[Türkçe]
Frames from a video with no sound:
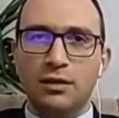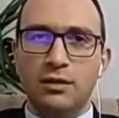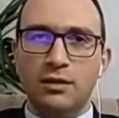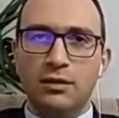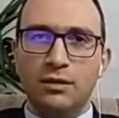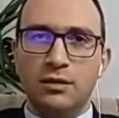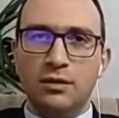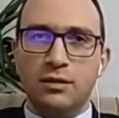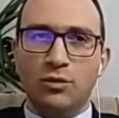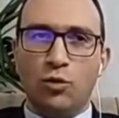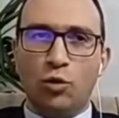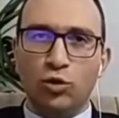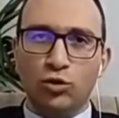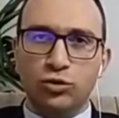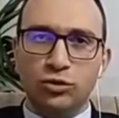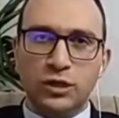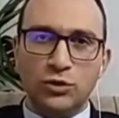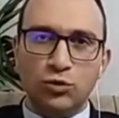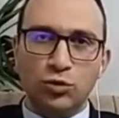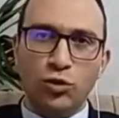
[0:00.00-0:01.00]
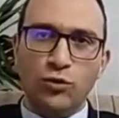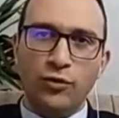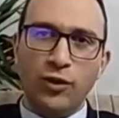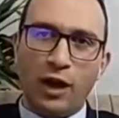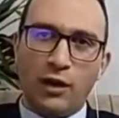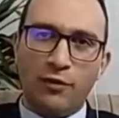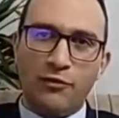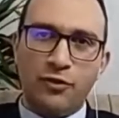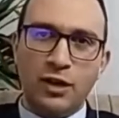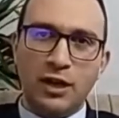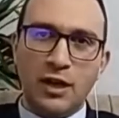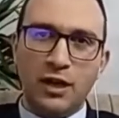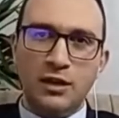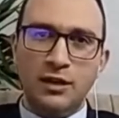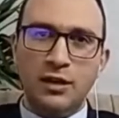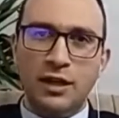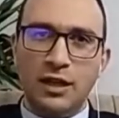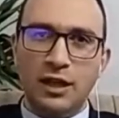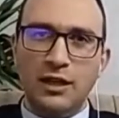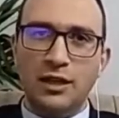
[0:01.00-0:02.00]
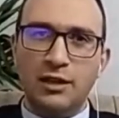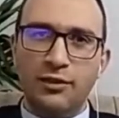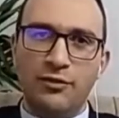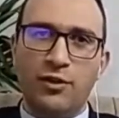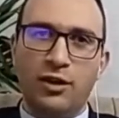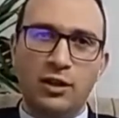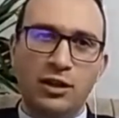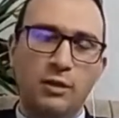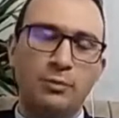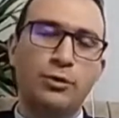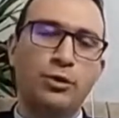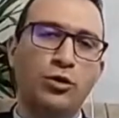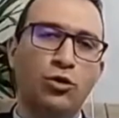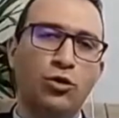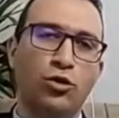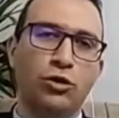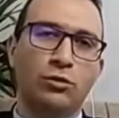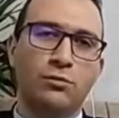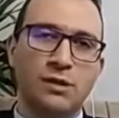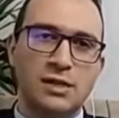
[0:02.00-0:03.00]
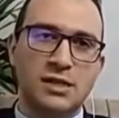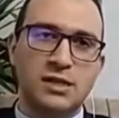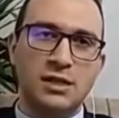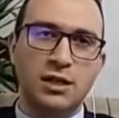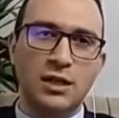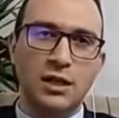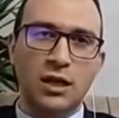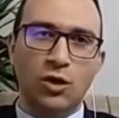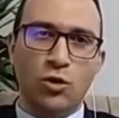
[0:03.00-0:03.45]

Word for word: e, Orta Doğu ve Afrika'yı da hedef alabiliyor olması.